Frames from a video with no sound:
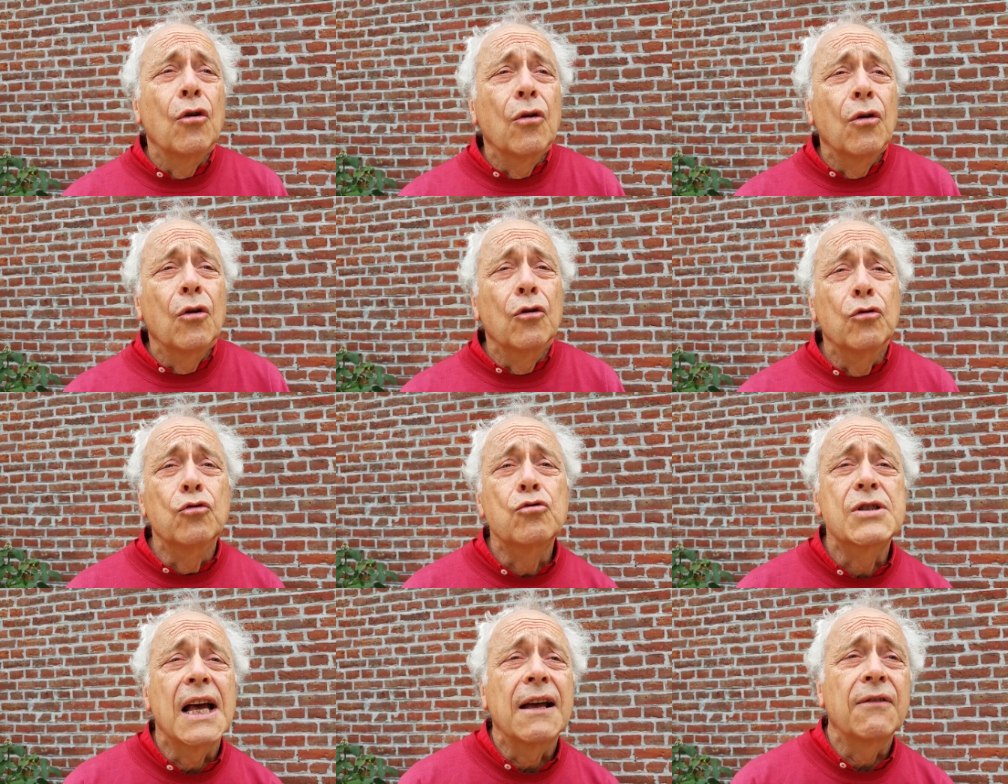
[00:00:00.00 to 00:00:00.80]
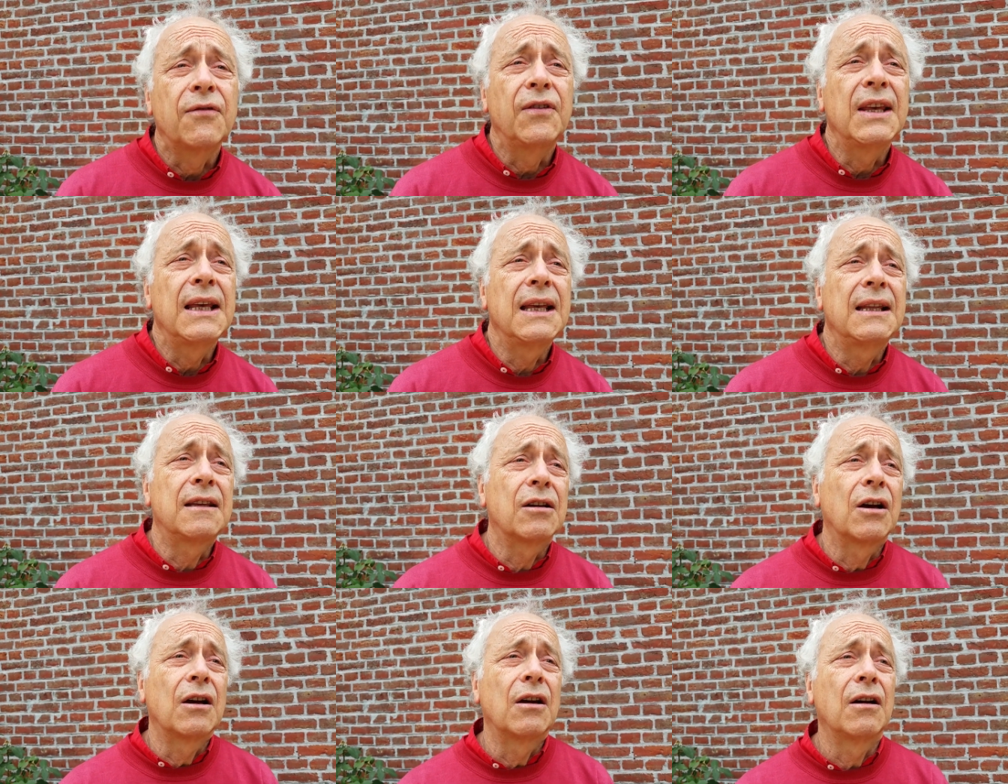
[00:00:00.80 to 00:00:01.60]
Euh, nous
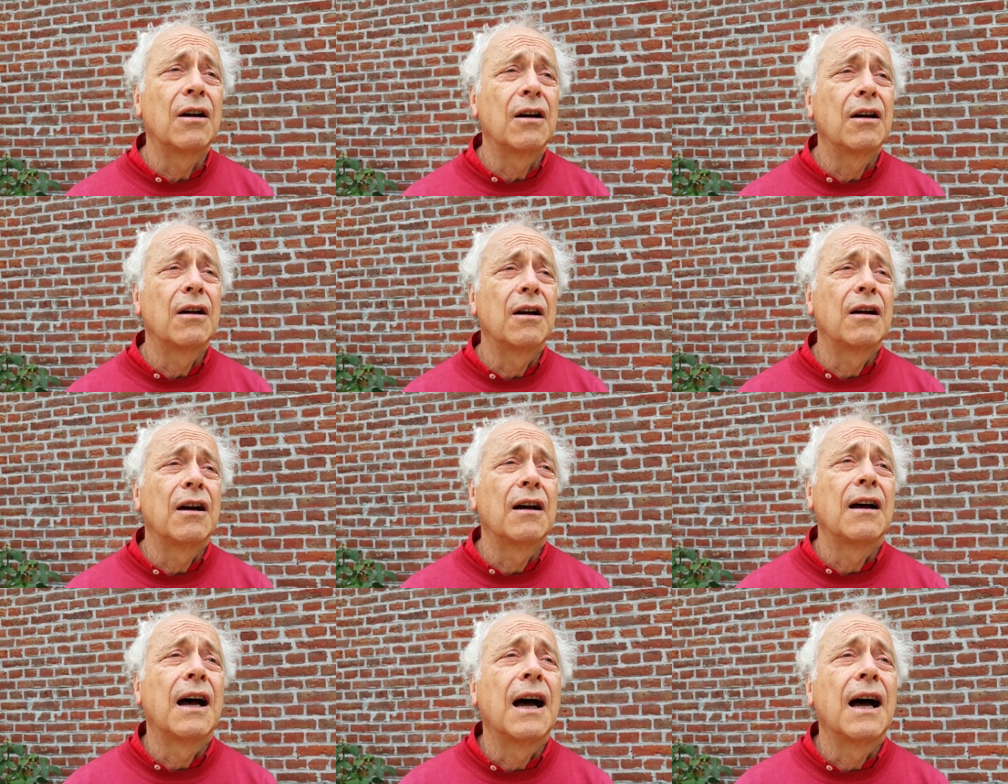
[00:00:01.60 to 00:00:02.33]
invite euh,